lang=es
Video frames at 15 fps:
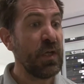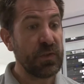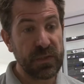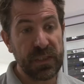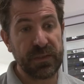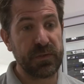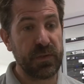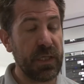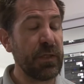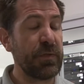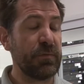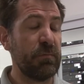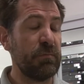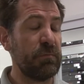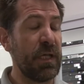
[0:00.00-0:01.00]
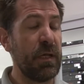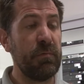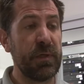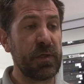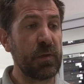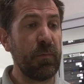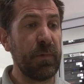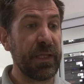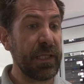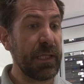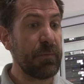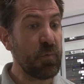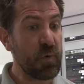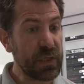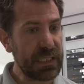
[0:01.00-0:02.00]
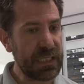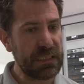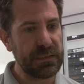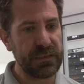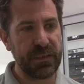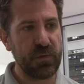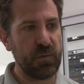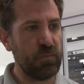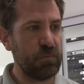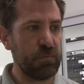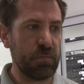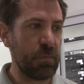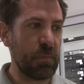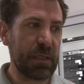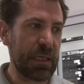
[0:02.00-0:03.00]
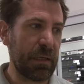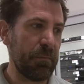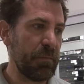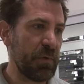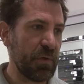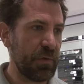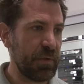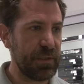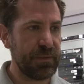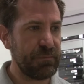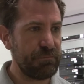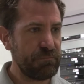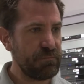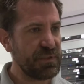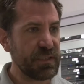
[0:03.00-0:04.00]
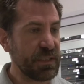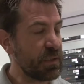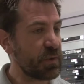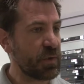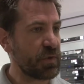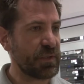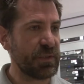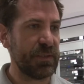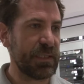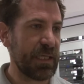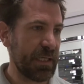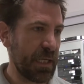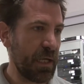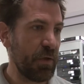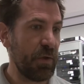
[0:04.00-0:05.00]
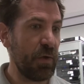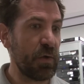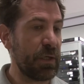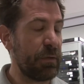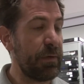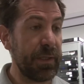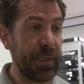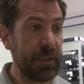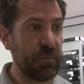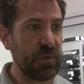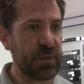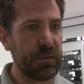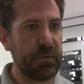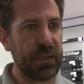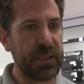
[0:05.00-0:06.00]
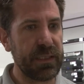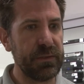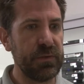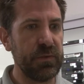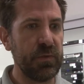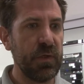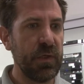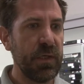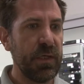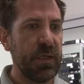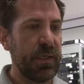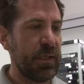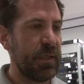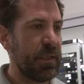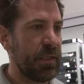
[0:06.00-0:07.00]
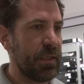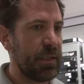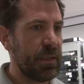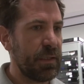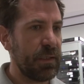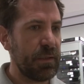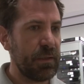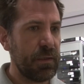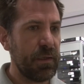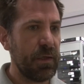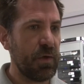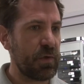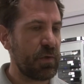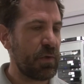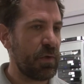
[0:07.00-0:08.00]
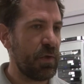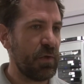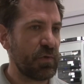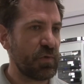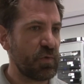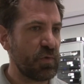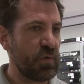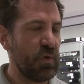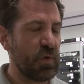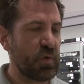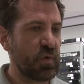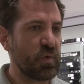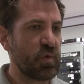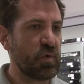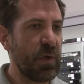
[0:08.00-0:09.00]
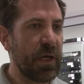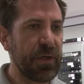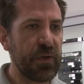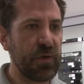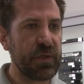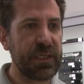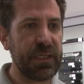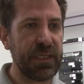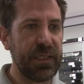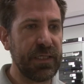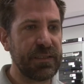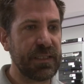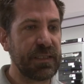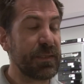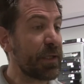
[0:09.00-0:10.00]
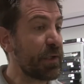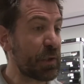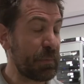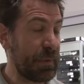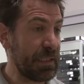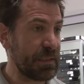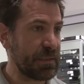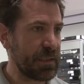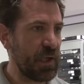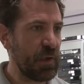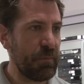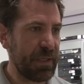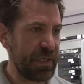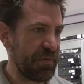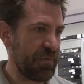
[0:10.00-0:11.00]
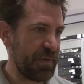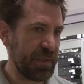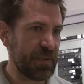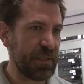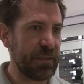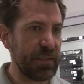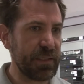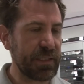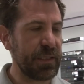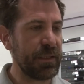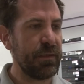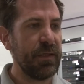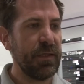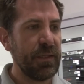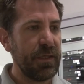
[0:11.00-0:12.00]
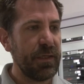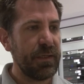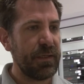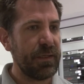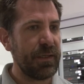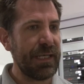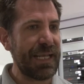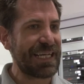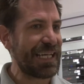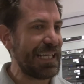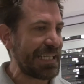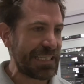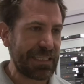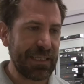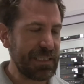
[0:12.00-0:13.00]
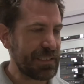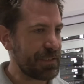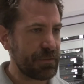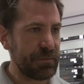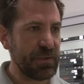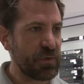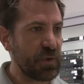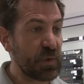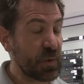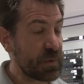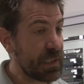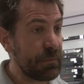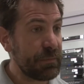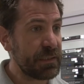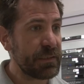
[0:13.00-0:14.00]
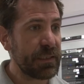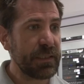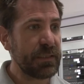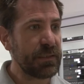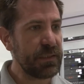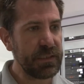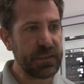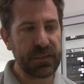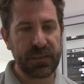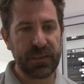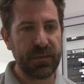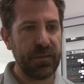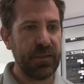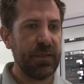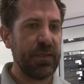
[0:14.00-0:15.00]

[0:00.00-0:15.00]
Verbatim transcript: Sí, es, una complejidad muy grande, es un cambio de 180 grados de lo que veníamos trabajando. Eh, los, usuarios que ya están normalizados manifiestan de que eh, la calidad del servicio es totalmente distinta,